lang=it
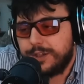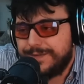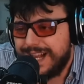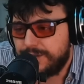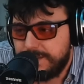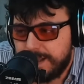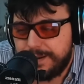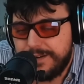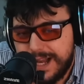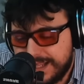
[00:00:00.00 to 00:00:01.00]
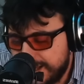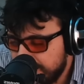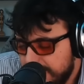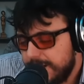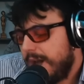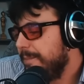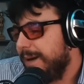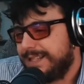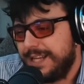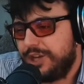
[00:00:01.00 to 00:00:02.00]
cosa fa la sua vita privata.
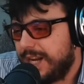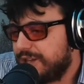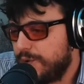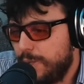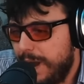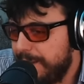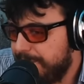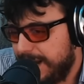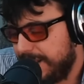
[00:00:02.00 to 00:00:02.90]
Ma se gira sul web